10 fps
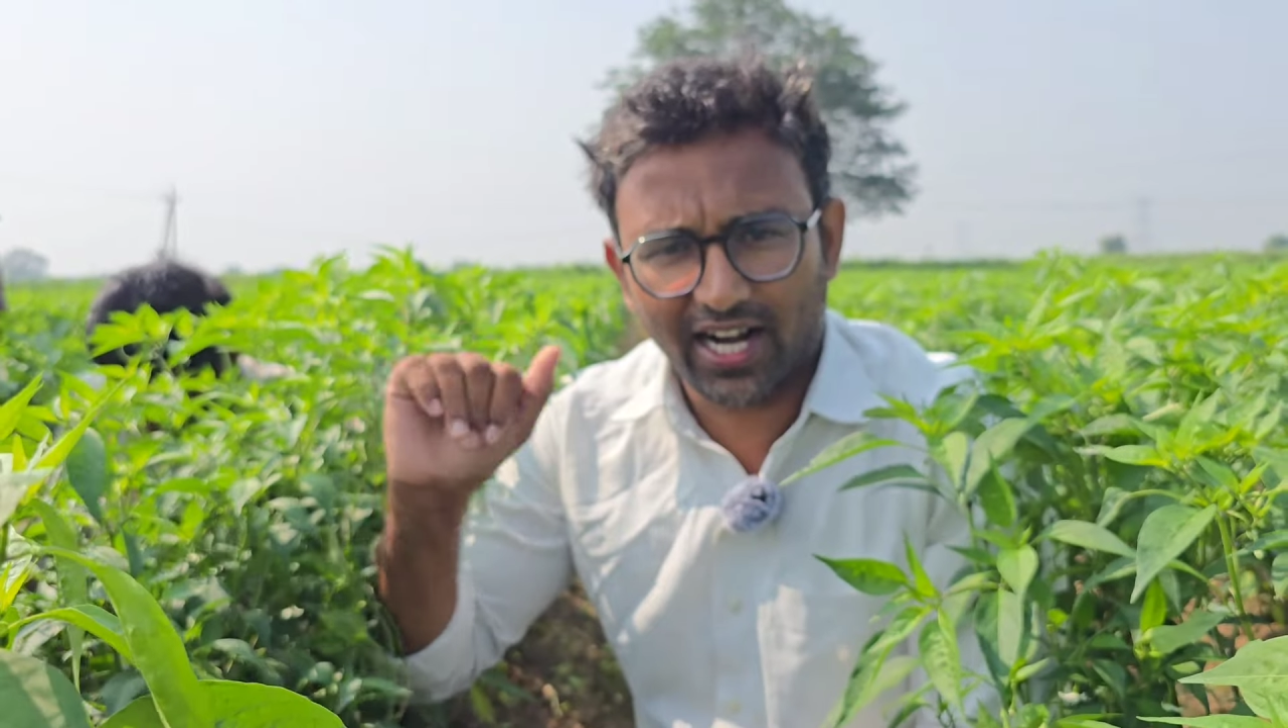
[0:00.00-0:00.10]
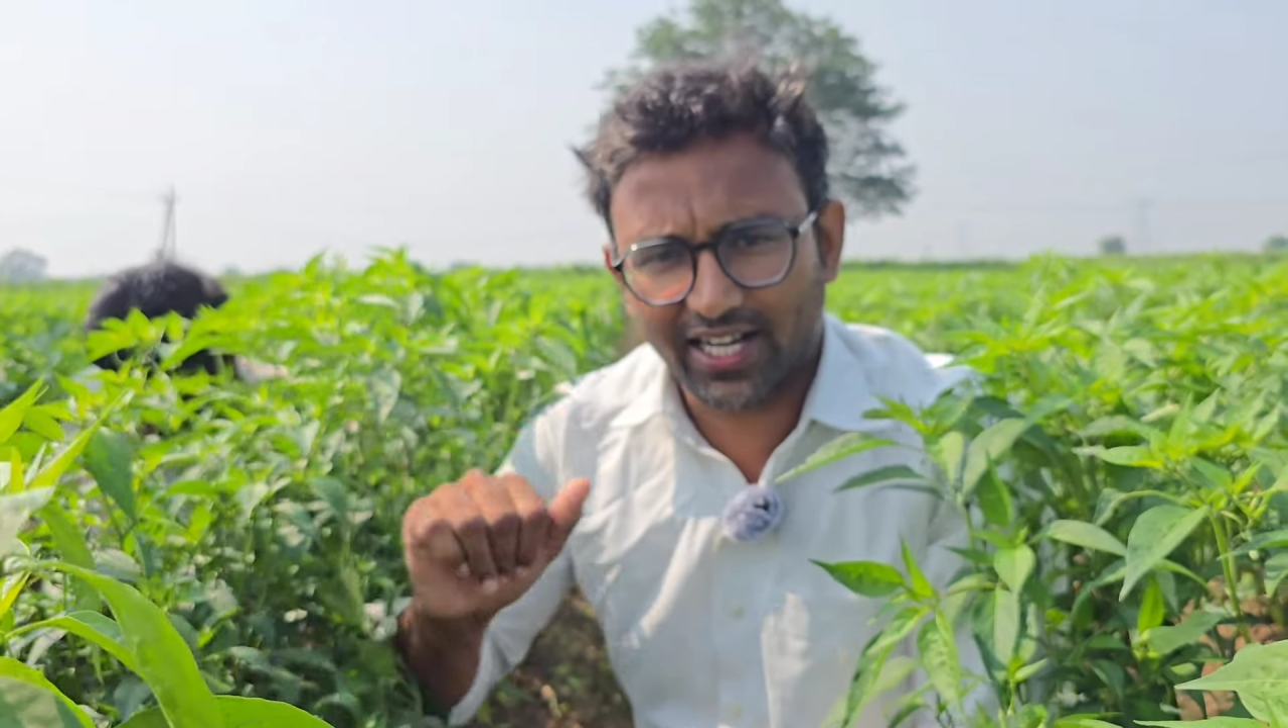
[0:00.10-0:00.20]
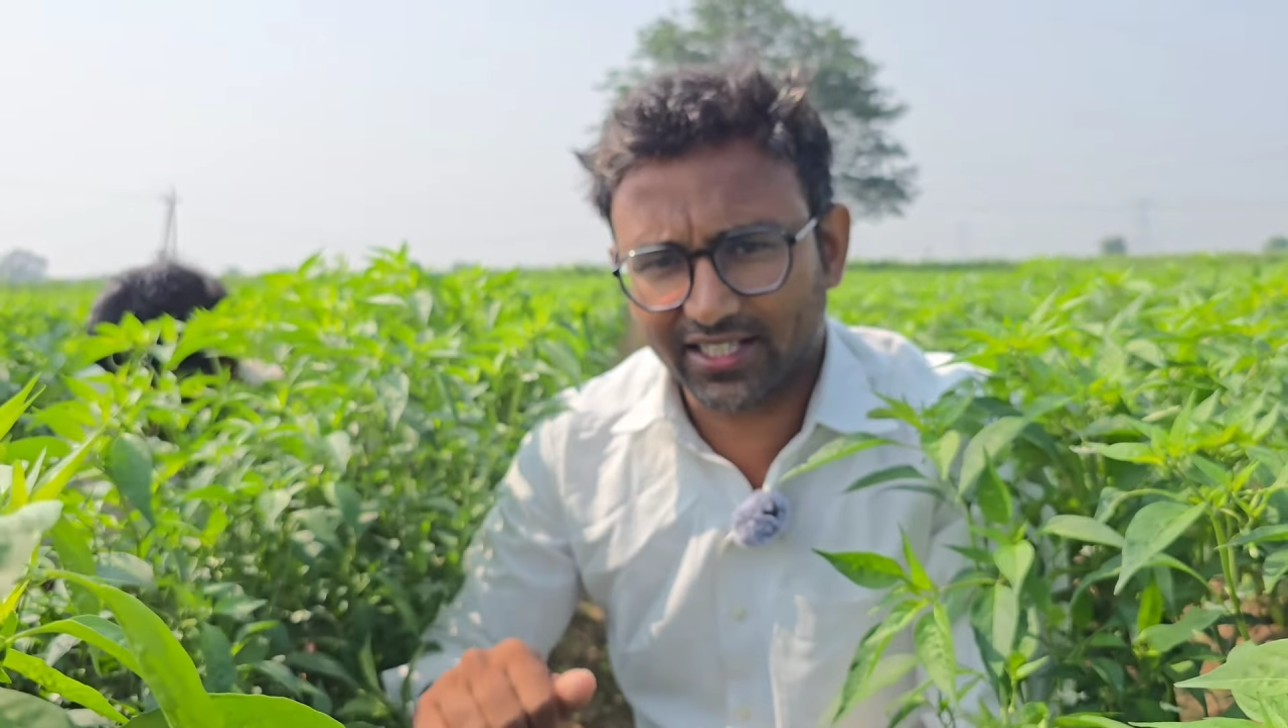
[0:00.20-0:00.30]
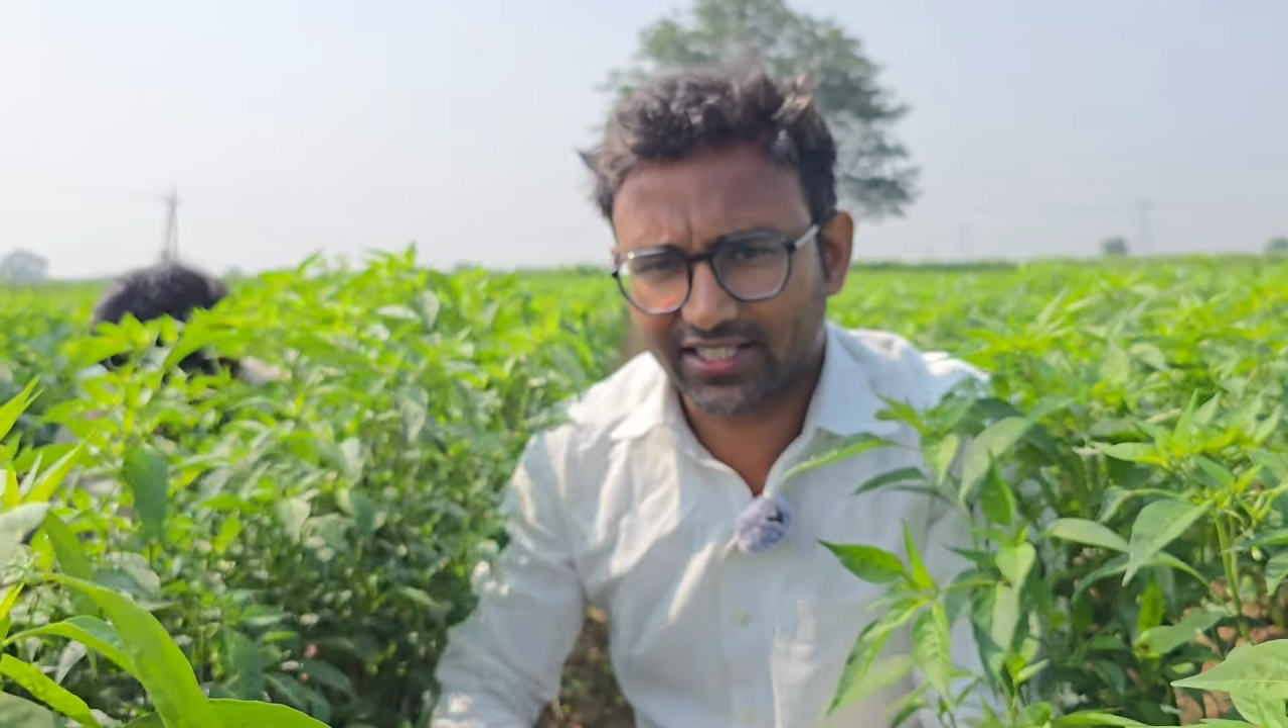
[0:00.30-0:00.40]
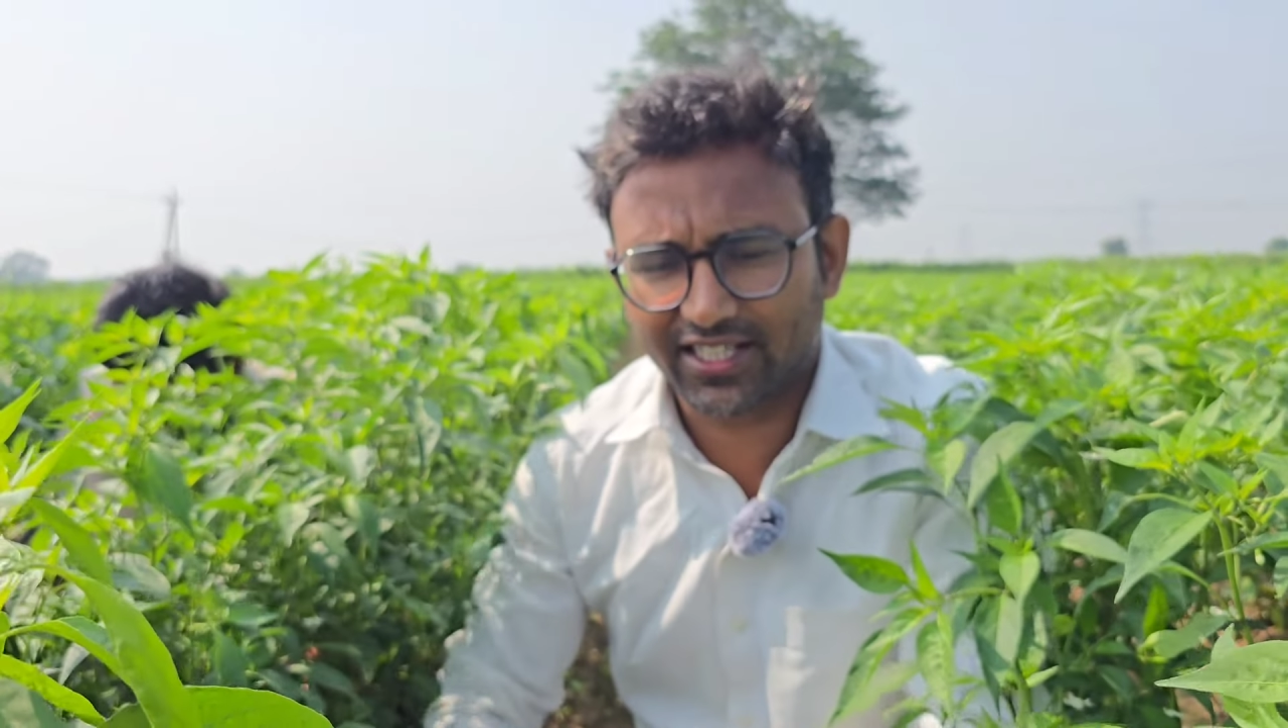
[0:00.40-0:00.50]

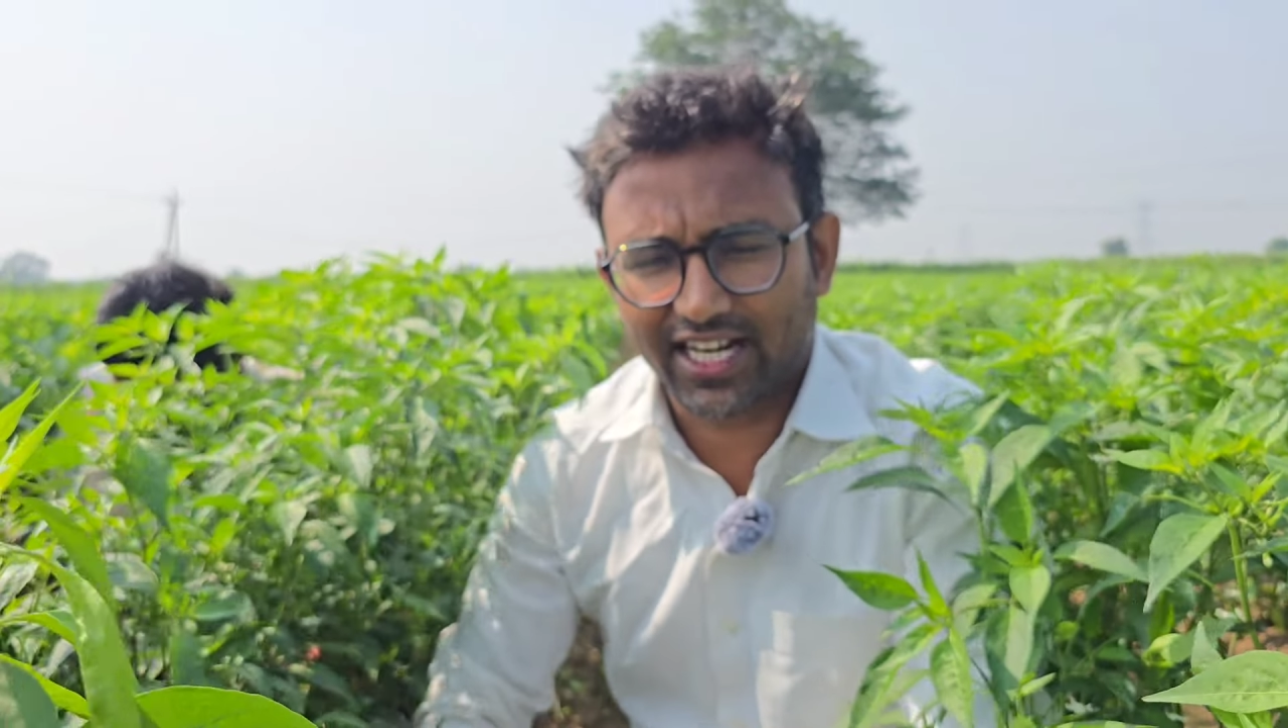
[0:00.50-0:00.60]
హాయ్